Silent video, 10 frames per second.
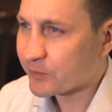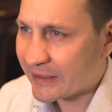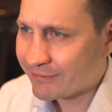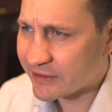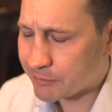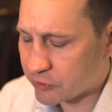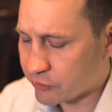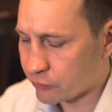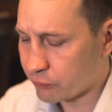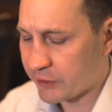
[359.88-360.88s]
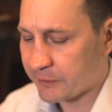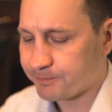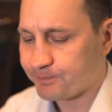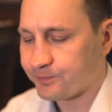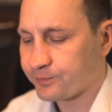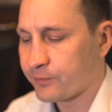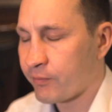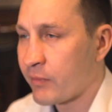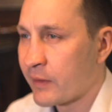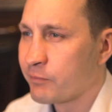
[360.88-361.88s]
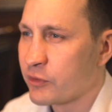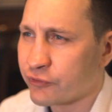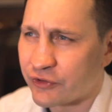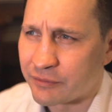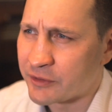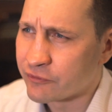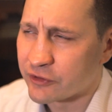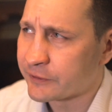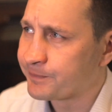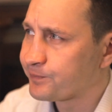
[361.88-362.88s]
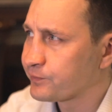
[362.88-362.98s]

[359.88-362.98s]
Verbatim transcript: Кава за 500 рублей. Плюсы и минусы,